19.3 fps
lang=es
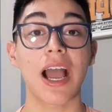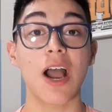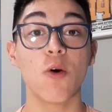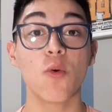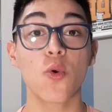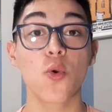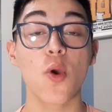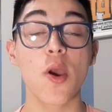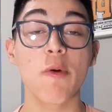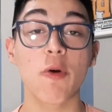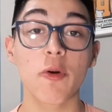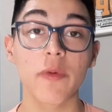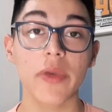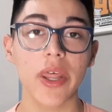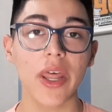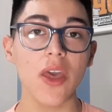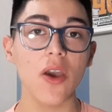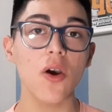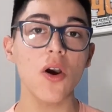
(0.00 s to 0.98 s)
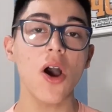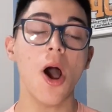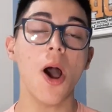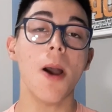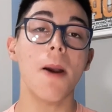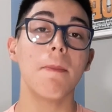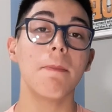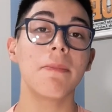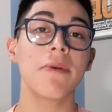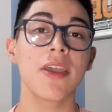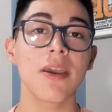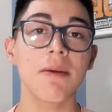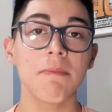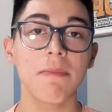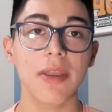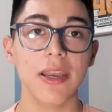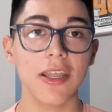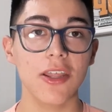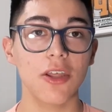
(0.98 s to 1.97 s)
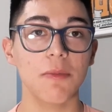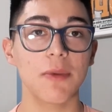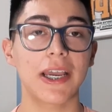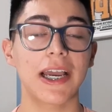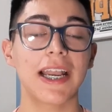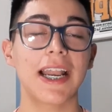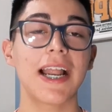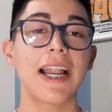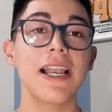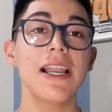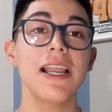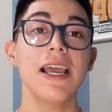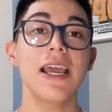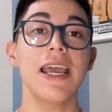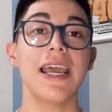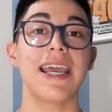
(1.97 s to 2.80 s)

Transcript: un nuevo video, bienvenido a mi canal,